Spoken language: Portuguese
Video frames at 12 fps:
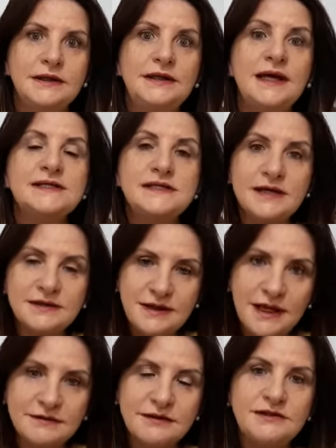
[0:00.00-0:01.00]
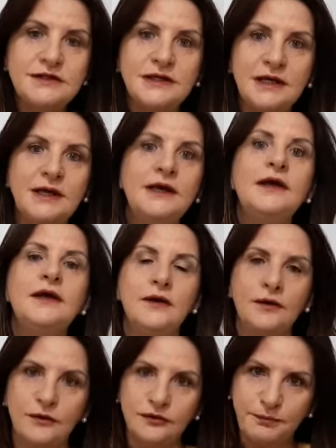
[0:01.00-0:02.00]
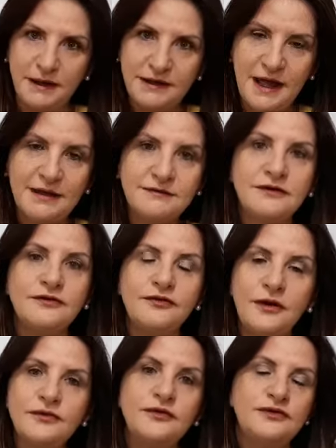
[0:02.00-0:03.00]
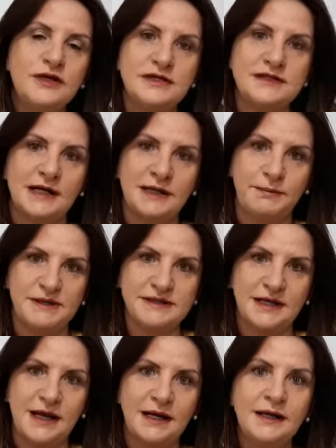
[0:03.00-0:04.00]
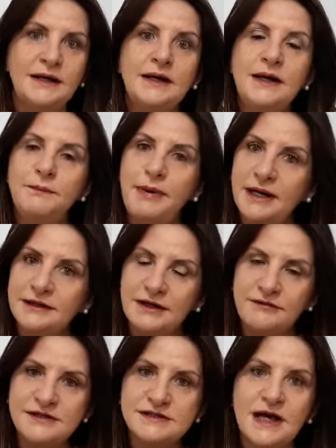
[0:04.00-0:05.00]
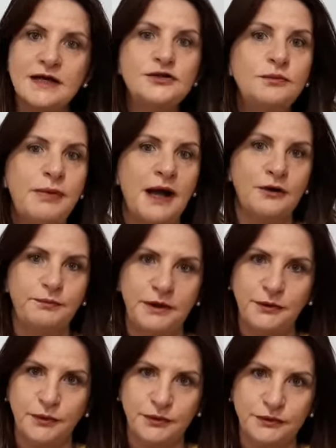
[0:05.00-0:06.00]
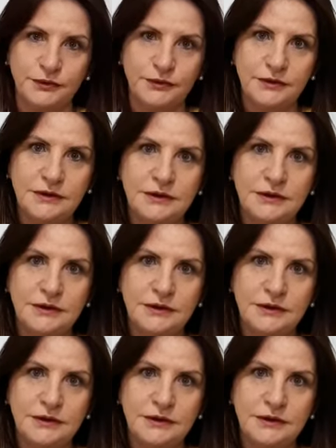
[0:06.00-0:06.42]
e a certeza de que os pedestres vão se utilizar da passarela para atravessar de um bairro para o outro.